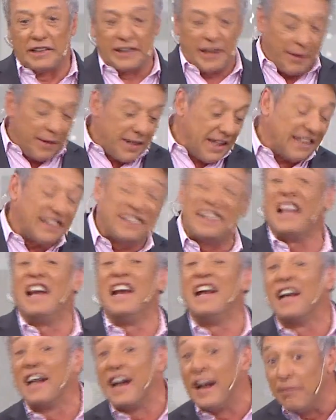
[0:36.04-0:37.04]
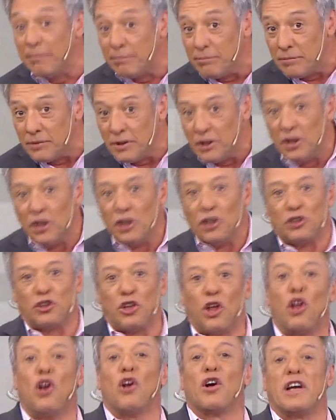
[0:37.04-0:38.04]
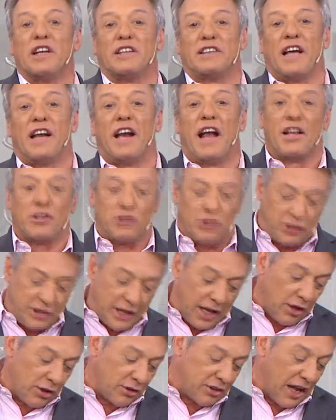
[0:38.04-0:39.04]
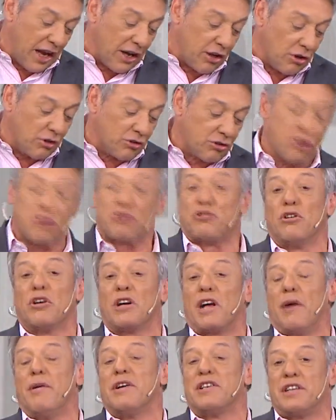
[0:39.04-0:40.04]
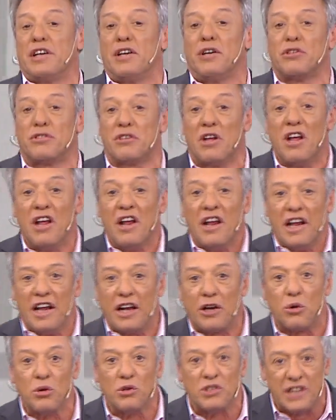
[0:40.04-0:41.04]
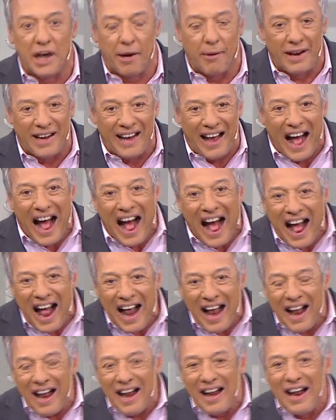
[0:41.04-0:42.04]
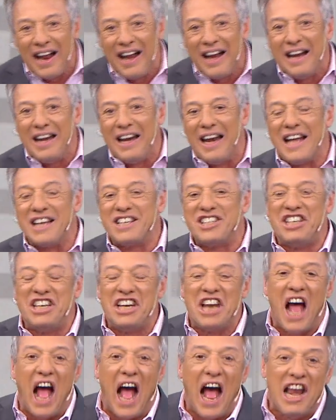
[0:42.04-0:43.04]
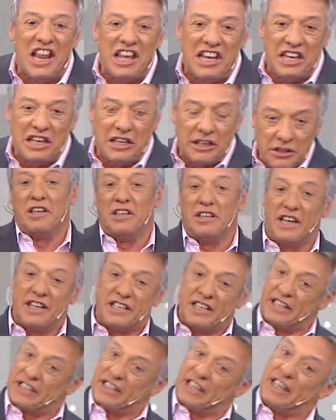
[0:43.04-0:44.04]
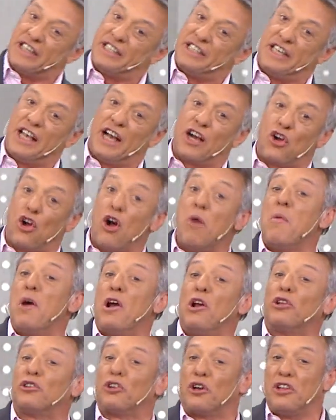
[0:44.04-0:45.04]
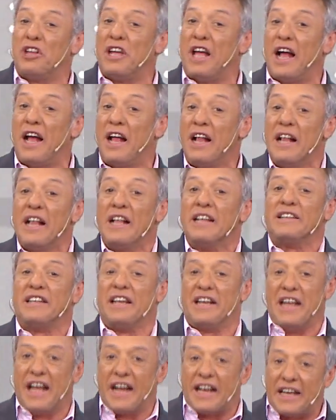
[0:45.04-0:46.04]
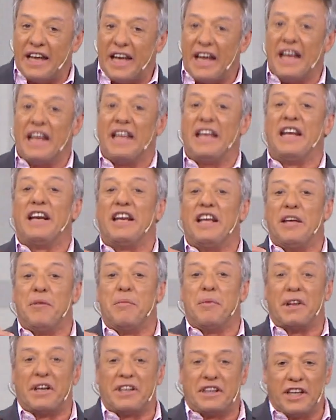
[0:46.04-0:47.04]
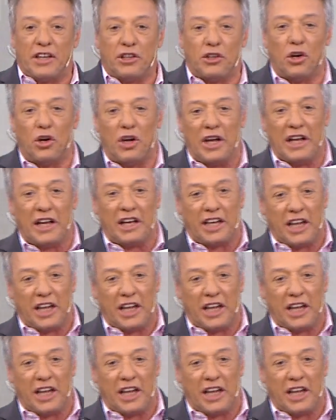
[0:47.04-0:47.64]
través de Telegram, todos los que están asociados al consorcio de caballeros escuchaban a la China Ali y ella te decía cómo al otro día tenías que ir invirtiendo en